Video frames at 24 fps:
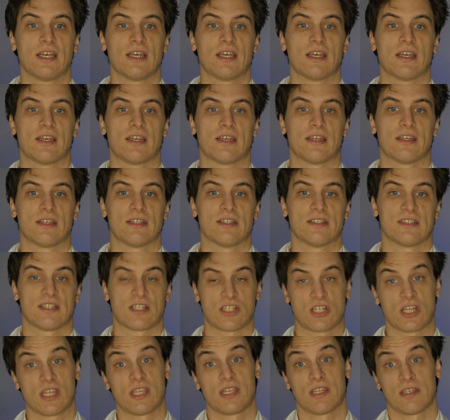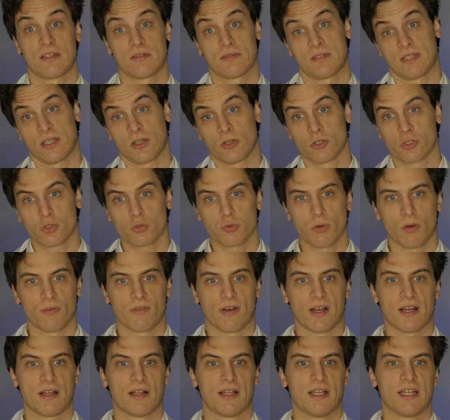e, znaczenie tego
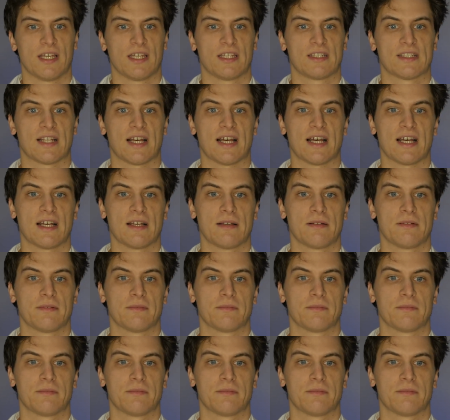słowa na